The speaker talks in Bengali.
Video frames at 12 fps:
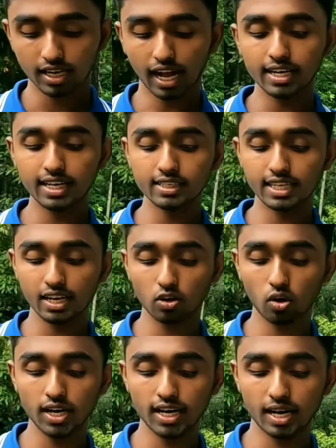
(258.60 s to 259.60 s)
খালি আছে এখন
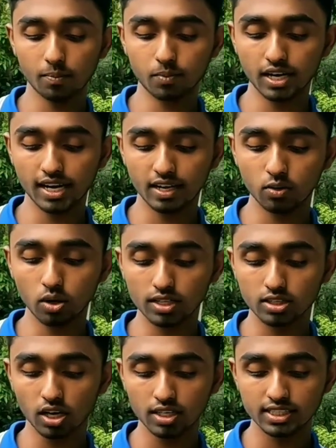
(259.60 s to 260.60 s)
হয় নাই আপনারা এগুলো
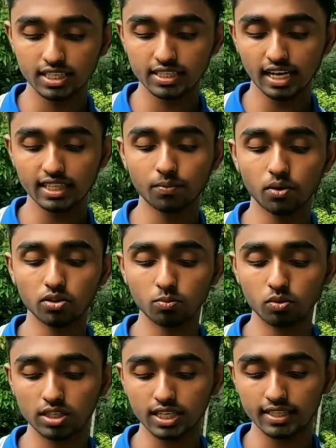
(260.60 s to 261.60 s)
ধরেন যে সাদা
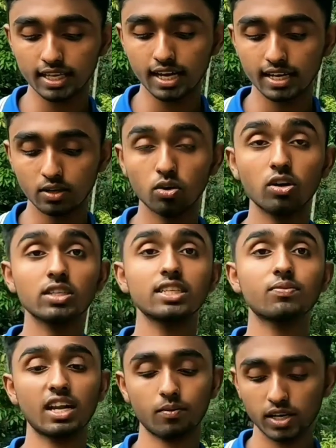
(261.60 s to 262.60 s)
প্রথমগুলো সাদা এগুলো হচ্ছে
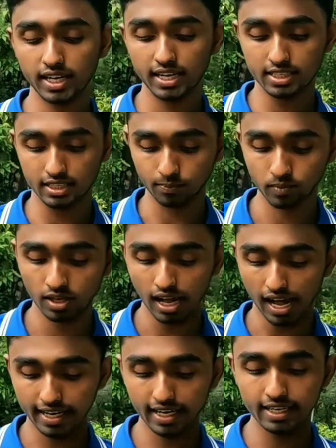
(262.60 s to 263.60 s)
ফিল হয়ে গেছে
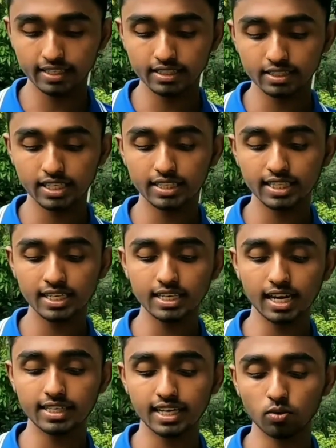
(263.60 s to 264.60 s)
আর এখানে যে তিনটা
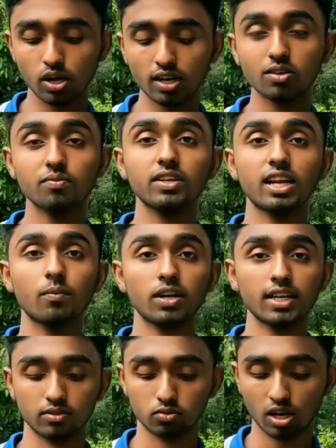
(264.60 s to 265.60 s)
আছে এগুলো এখনও ফিল
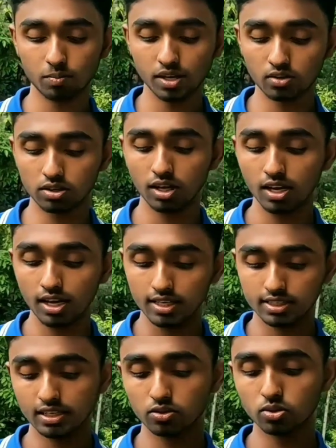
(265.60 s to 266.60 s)
হয় নাই তো আমি এখন
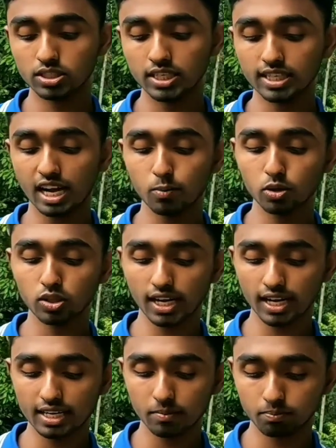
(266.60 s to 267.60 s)
যেহেতু সিট কাটবো তো
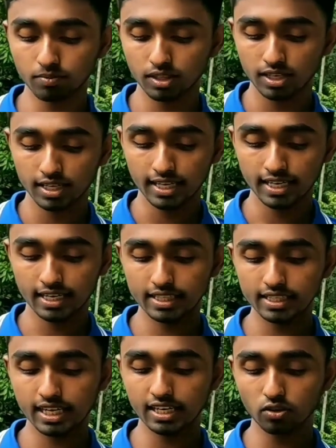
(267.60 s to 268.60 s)
এখানে
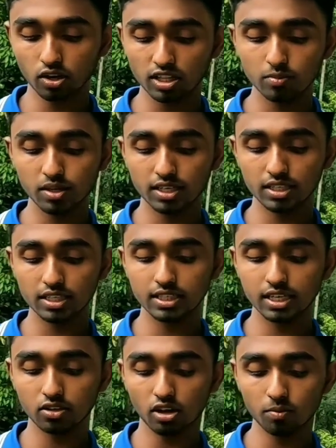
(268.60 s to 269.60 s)
এটাতে সিলেক্ট করে দেবো এটাতে
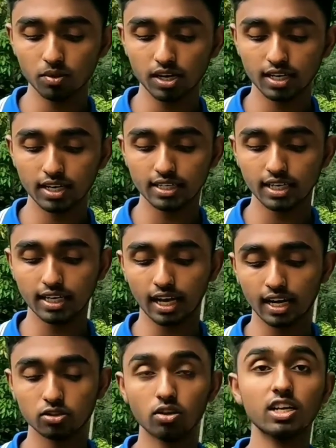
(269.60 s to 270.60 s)
সিলেক্ট করার পর এখানে একটা
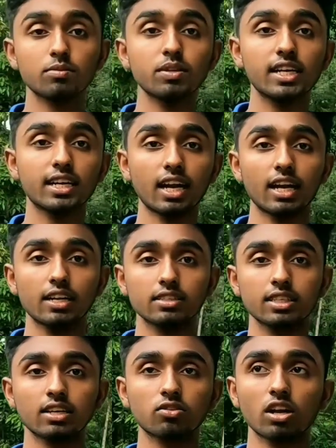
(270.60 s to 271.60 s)
কালার চলে আসবে এই কালার
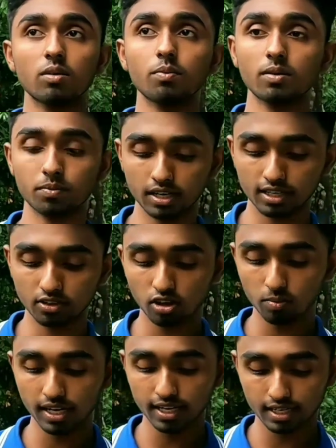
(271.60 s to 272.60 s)
সিলেক্ট করার পর আপনারা কী
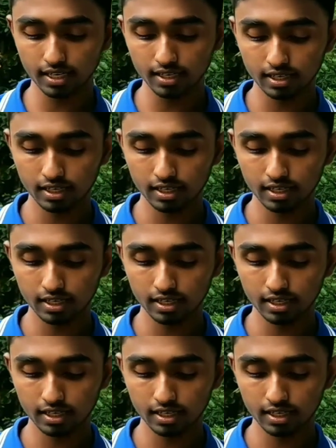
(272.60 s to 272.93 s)
করবেন এখানে